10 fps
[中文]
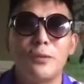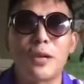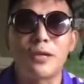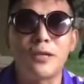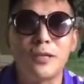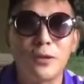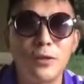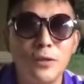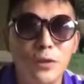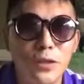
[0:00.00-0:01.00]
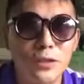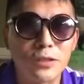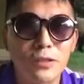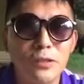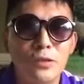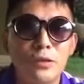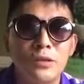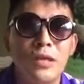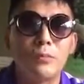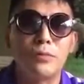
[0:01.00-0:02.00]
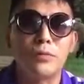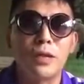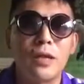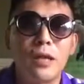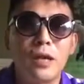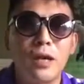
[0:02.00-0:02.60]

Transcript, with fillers: 又把这个消息又给散散布出去了。